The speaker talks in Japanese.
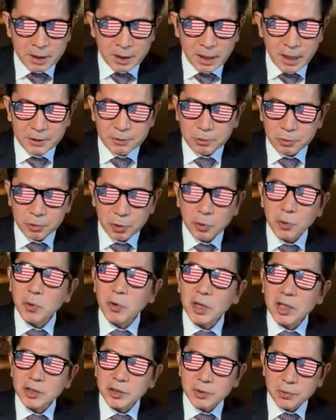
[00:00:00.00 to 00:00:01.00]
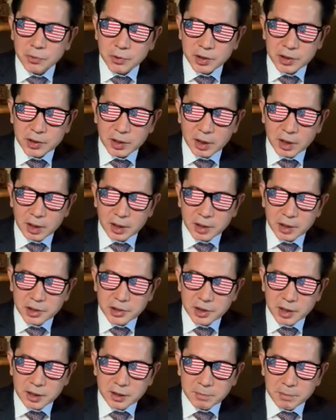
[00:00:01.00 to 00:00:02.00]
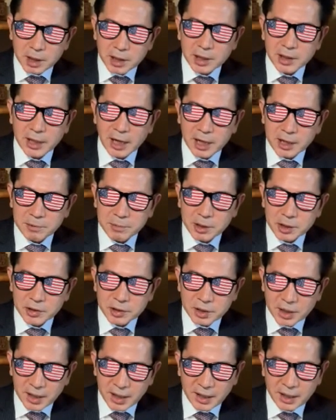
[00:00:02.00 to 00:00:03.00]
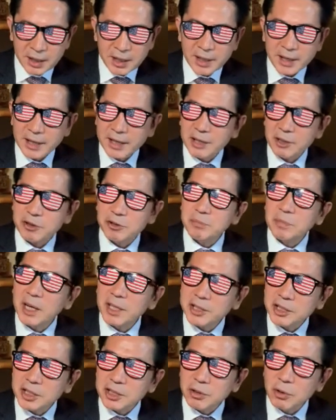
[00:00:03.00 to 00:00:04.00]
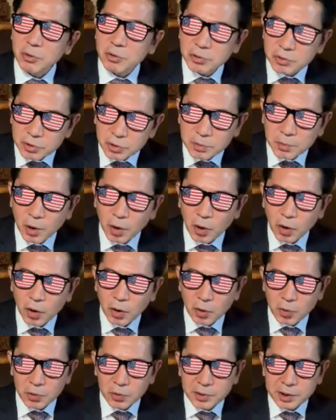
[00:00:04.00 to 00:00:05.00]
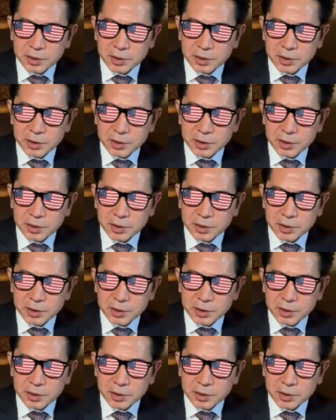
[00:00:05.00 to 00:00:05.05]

あの両足の膝から下に麻痺がありまして、え馬に乗るのも降